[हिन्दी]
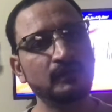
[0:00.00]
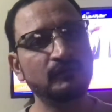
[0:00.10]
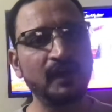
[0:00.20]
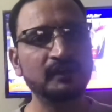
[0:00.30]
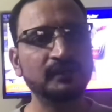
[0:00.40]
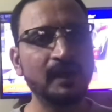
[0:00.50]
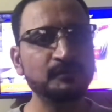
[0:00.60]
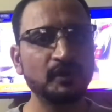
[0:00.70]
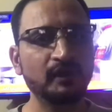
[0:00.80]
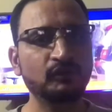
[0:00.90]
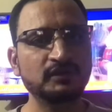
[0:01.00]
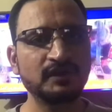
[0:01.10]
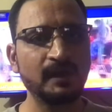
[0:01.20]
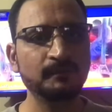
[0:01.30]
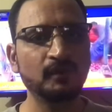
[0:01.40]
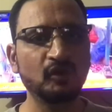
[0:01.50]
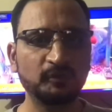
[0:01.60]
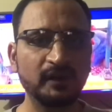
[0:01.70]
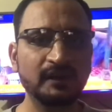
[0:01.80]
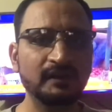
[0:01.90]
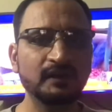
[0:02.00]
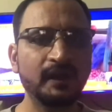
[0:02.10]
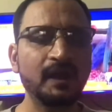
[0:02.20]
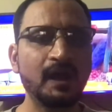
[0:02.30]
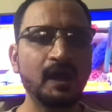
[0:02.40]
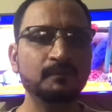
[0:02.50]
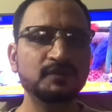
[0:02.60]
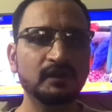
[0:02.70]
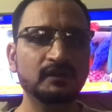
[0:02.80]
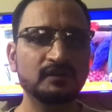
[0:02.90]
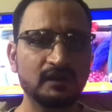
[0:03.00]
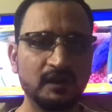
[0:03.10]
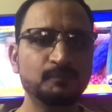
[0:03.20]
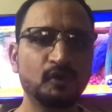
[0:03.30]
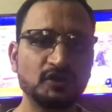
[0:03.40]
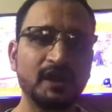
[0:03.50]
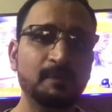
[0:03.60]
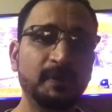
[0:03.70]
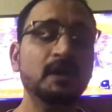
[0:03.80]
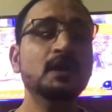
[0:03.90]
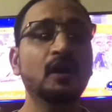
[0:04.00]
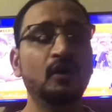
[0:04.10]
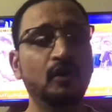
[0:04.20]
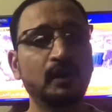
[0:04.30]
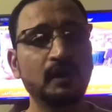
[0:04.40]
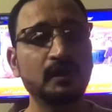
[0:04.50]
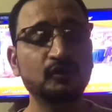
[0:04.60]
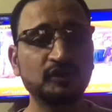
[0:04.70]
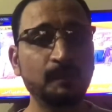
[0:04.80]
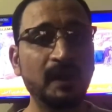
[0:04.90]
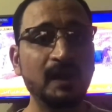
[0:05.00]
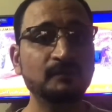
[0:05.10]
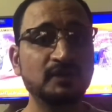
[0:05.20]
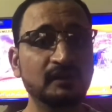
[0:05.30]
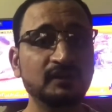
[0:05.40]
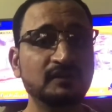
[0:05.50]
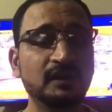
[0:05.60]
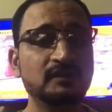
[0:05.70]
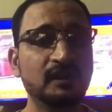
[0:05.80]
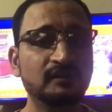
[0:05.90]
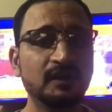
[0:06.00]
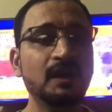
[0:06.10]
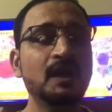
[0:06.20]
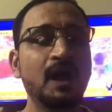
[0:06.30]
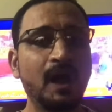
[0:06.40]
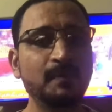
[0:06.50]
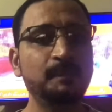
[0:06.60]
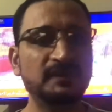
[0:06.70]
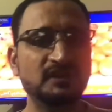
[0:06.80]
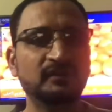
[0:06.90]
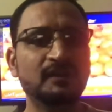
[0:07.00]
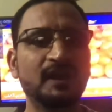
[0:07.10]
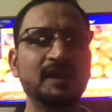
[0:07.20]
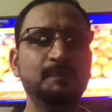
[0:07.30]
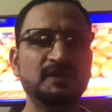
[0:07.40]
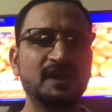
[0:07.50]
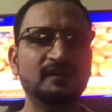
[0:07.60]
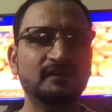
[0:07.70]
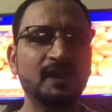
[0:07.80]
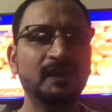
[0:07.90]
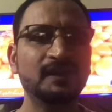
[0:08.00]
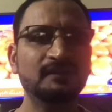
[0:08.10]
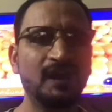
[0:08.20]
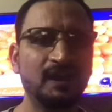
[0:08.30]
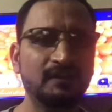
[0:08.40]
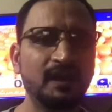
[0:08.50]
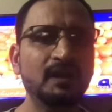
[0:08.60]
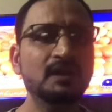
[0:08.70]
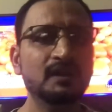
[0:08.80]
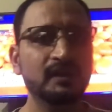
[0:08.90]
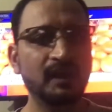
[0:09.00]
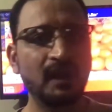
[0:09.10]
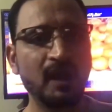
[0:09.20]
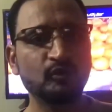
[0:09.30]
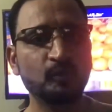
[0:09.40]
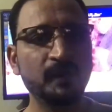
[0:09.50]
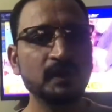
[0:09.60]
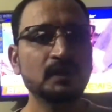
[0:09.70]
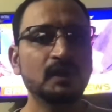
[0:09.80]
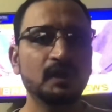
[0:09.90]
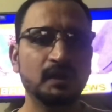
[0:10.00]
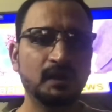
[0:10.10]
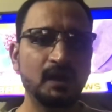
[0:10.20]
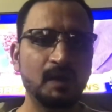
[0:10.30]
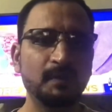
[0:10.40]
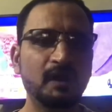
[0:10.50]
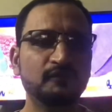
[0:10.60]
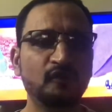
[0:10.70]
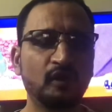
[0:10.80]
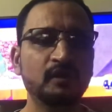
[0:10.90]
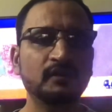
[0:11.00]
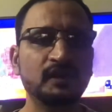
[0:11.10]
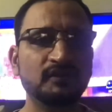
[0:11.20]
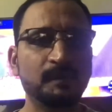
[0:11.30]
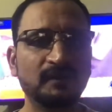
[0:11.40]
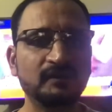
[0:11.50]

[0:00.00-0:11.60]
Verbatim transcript: वालिद साहब जो हैं वो इस टाइम हॉस्पिटल के अंदर हैं आप जल्द से जल्द पहुँचें यहाँ पर और उससे पहले आप जल्दी से जल्द जल्द से जल्द हमें पच्चीस हज़ार या पचास हज़ार या साठ हज़ार या लाख रुपए हमें आप फ़ौरन इजी पैसे